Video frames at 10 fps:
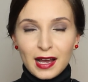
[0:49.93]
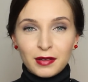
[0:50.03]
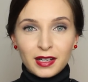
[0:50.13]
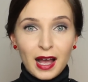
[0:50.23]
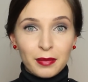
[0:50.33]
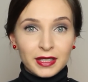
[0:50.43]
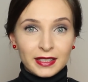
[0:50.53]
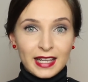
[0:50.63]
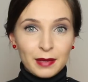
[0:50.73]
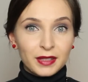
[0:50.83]
ha habe ich
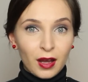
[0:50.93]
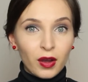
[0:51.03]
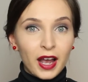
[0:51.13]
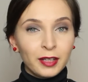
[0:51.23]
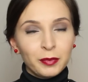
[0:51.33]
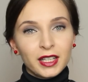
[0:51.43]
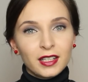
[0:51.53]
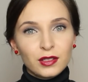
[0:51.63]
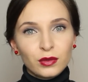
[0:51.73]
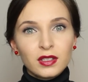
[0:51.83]
selbst auch einen
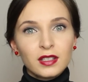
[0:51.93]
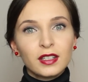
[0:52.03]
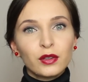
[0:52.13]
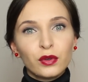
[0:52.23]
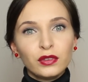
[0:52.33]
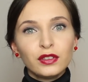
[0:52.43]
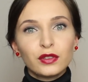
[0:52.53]
Migrationshintergrund.